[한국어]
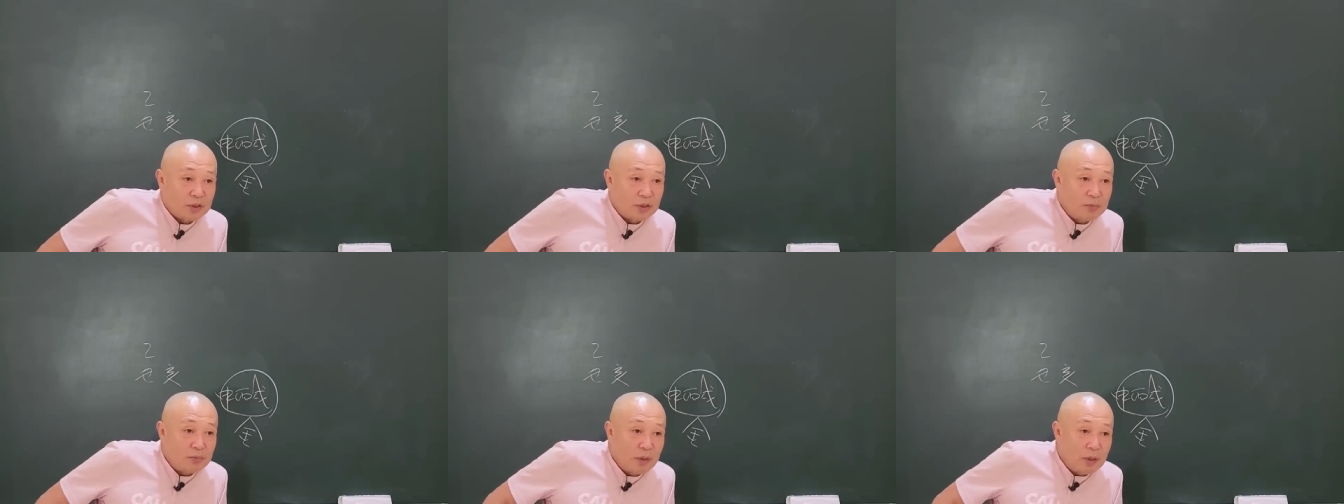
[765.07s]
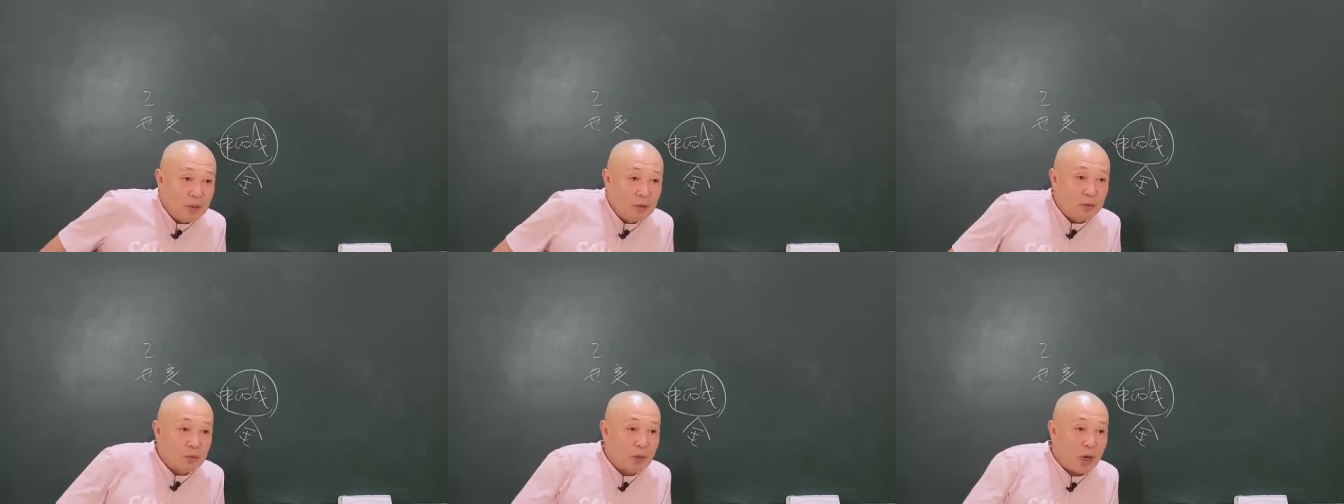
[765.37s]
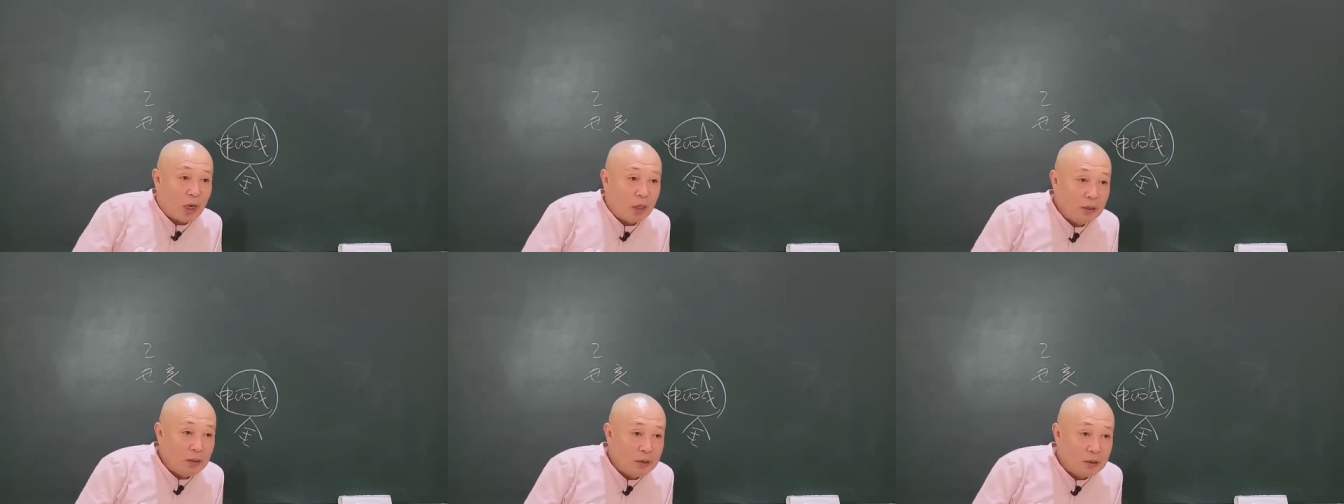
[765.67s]
집안에도
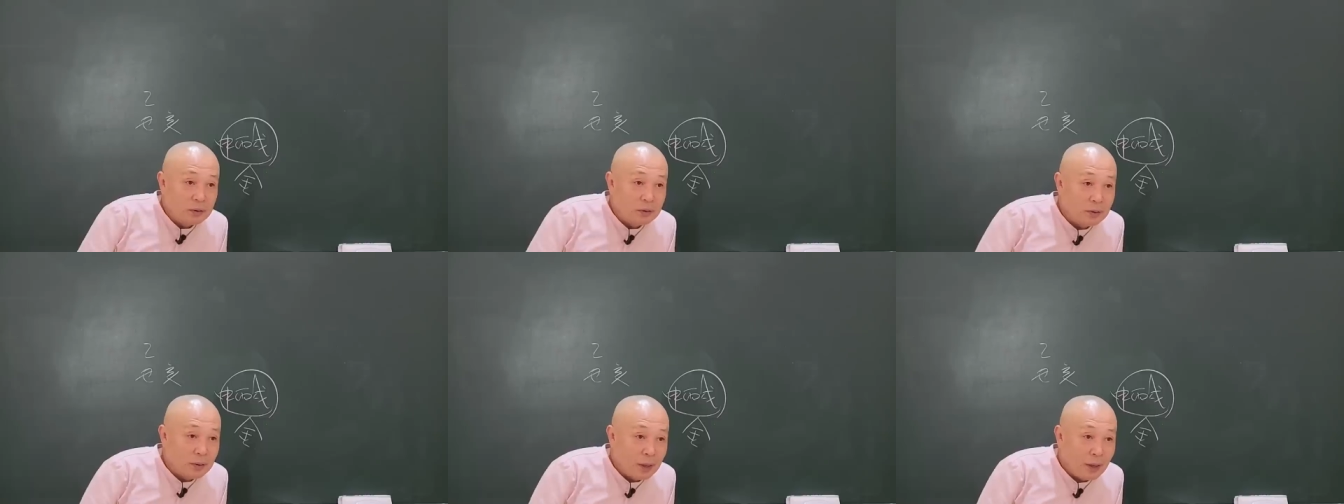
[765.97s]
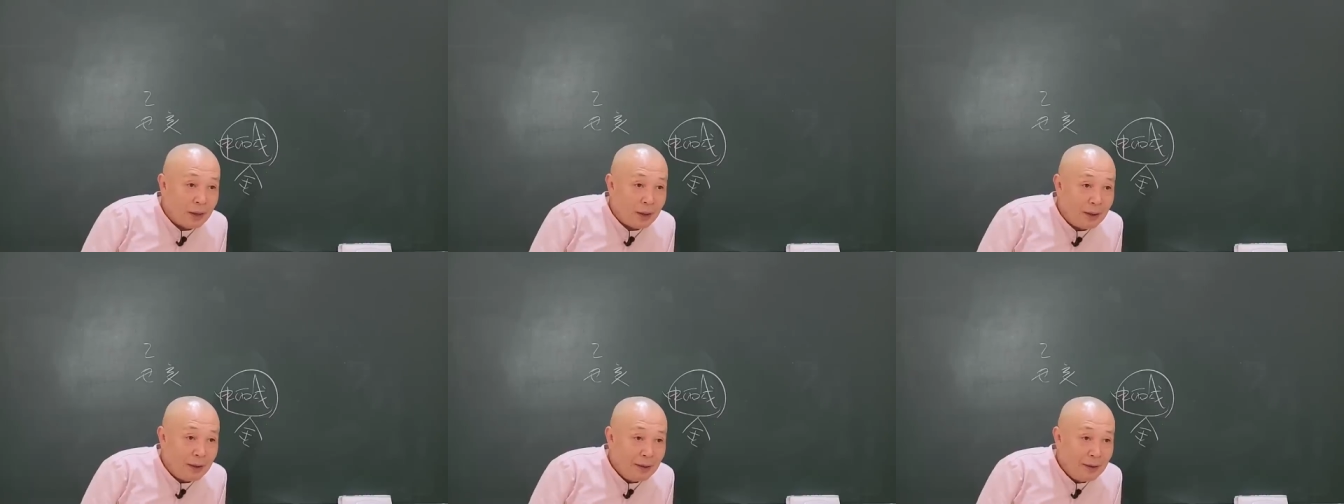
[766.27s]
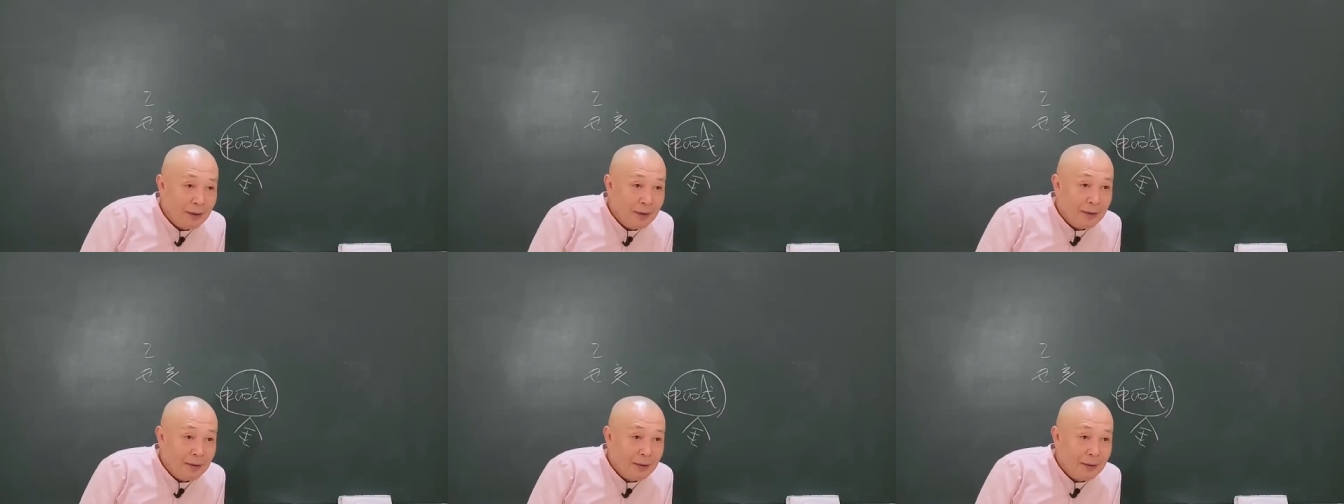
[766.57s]
칼이 있는 거야.
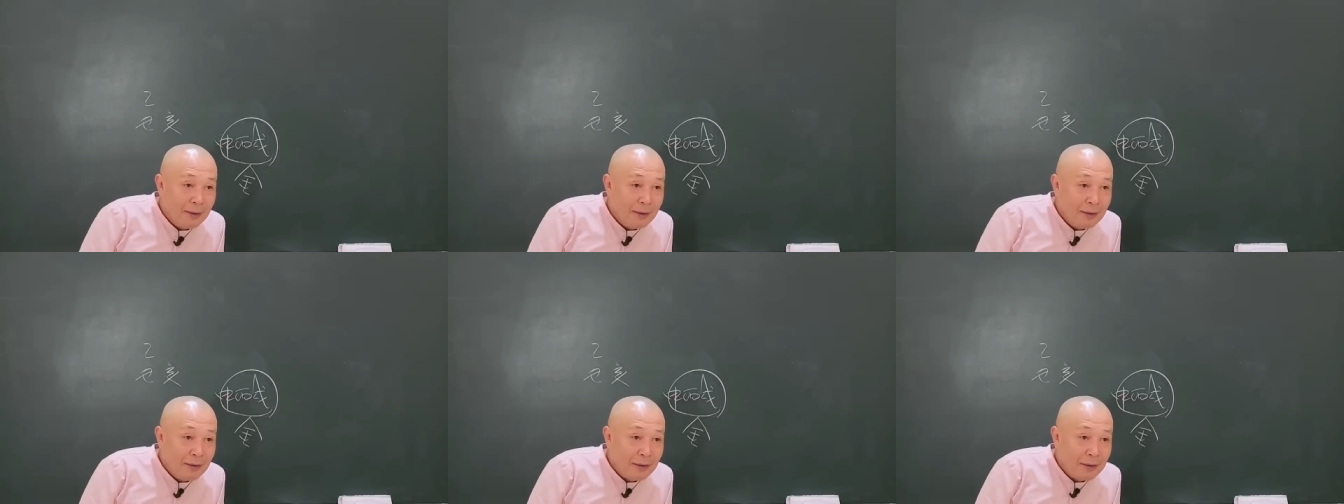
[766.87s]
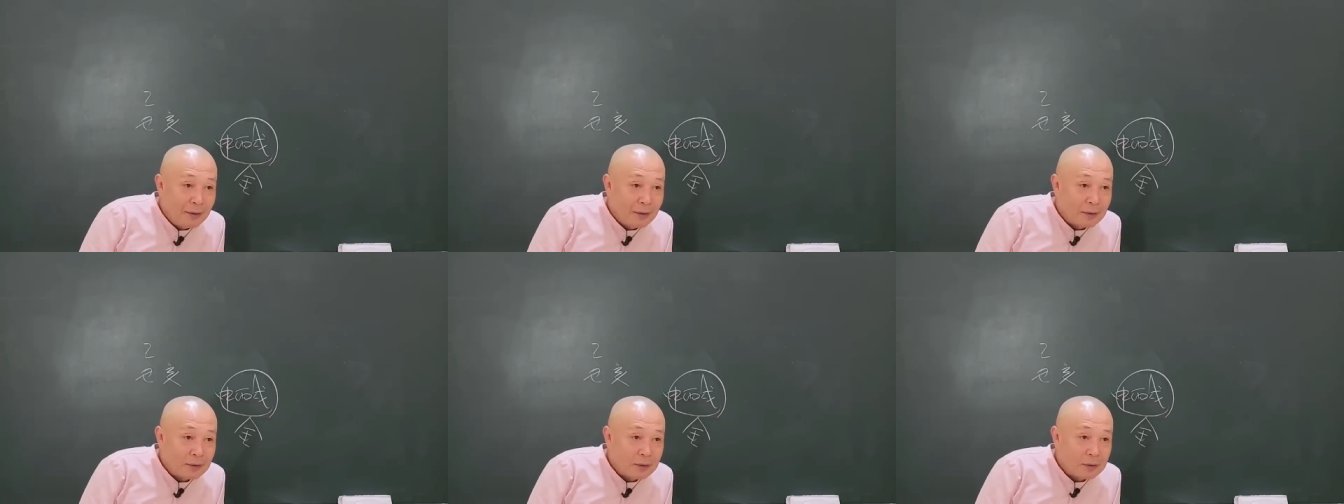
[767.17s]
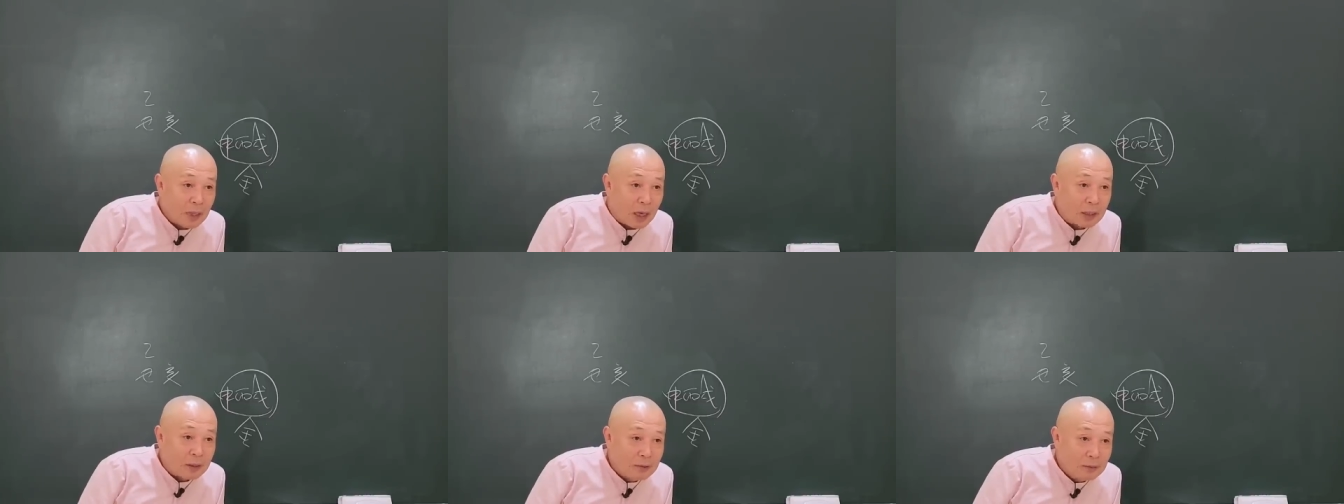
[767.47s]

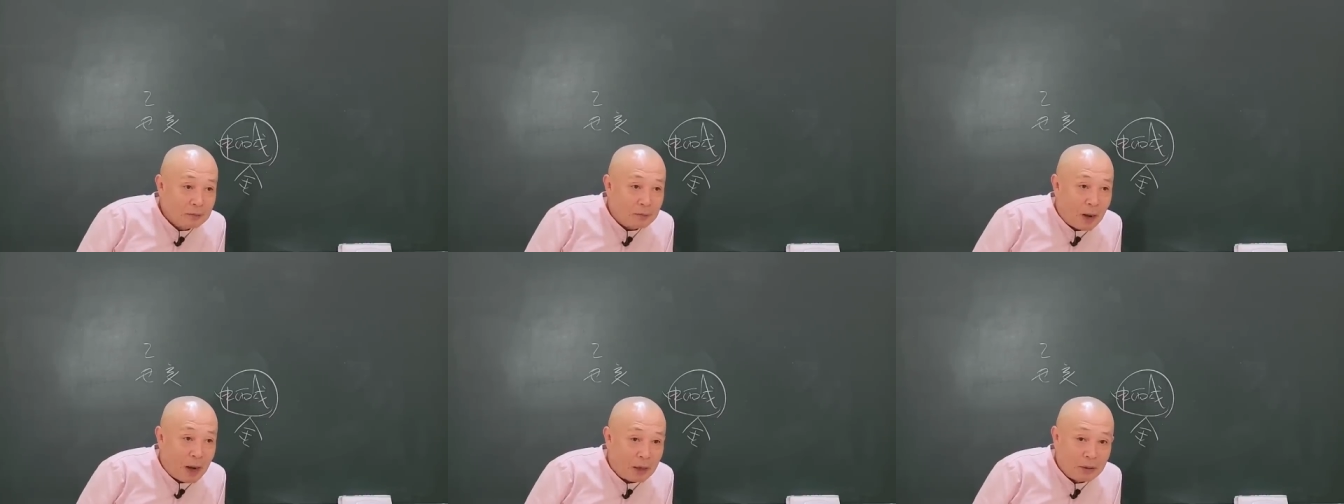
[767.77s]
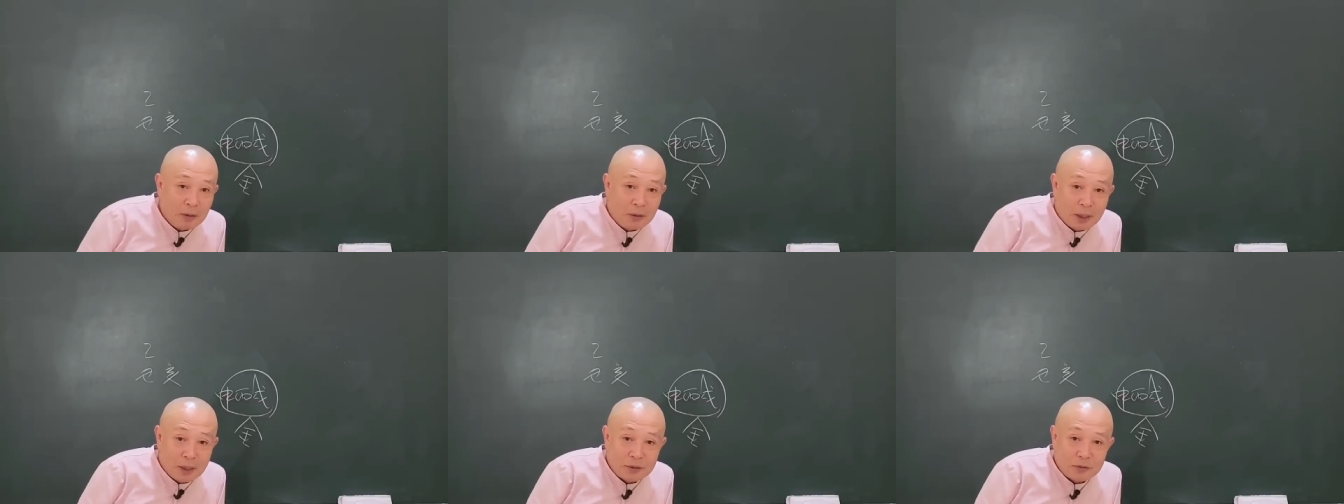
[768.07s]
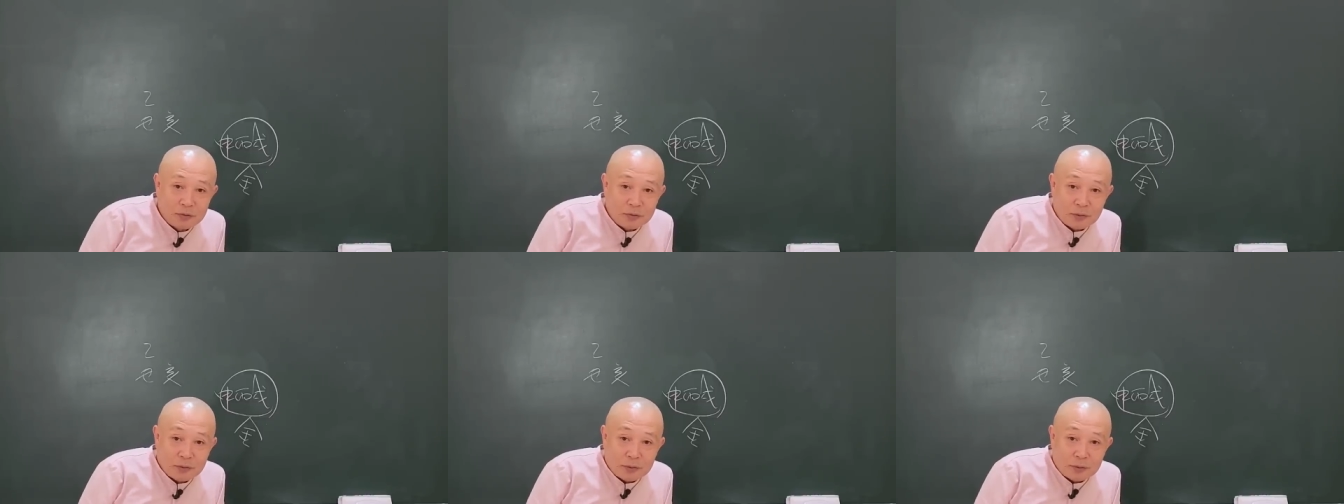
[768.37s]
나를
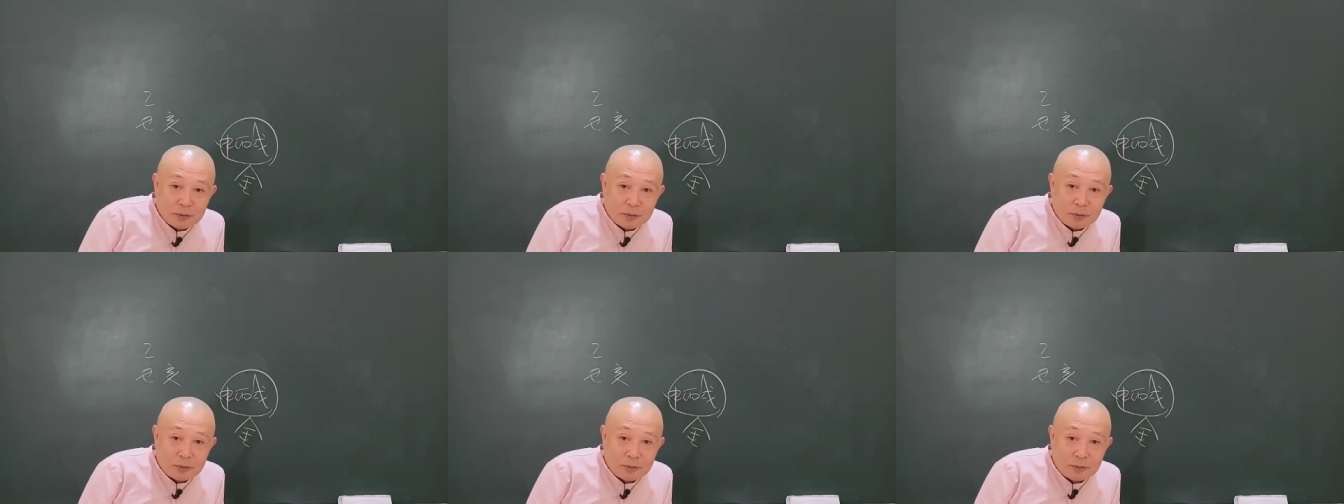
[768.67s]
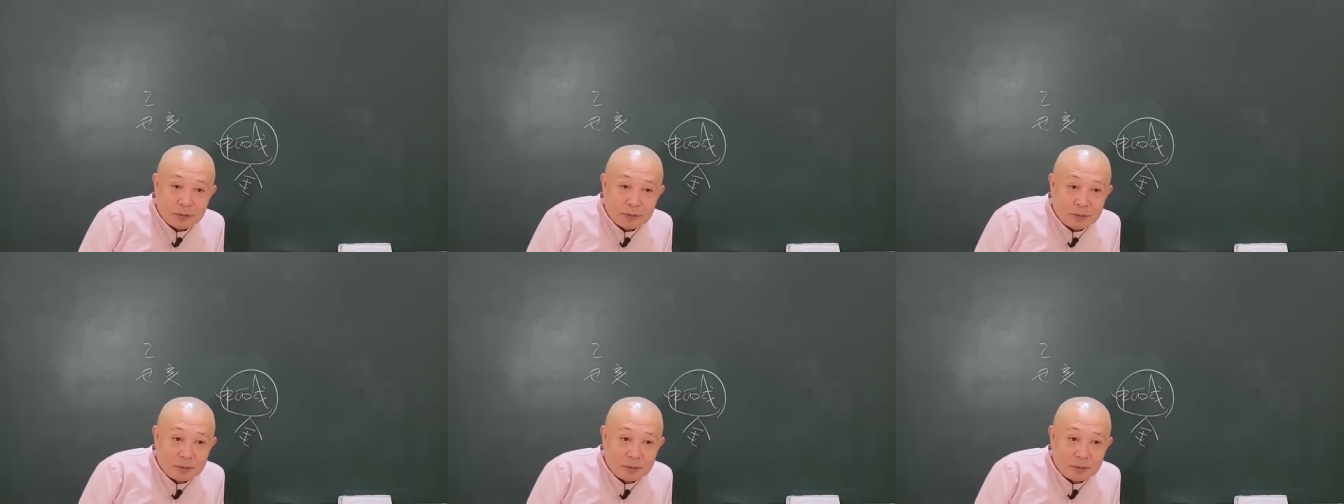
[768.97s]
방어할 수 있는.